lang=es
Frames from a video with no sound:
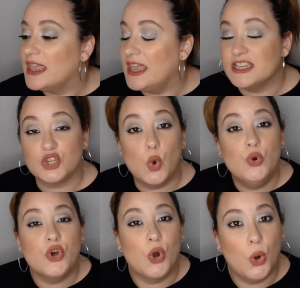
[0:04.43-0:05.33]
que es
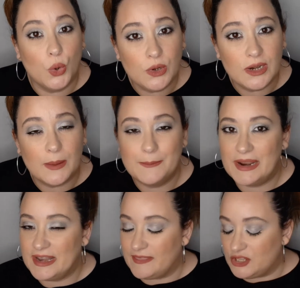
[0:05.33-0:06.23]
un haul
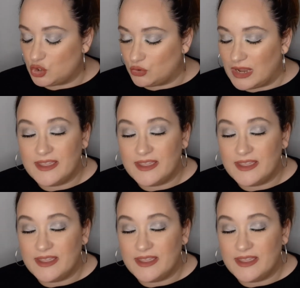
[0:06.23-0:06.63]
variadito.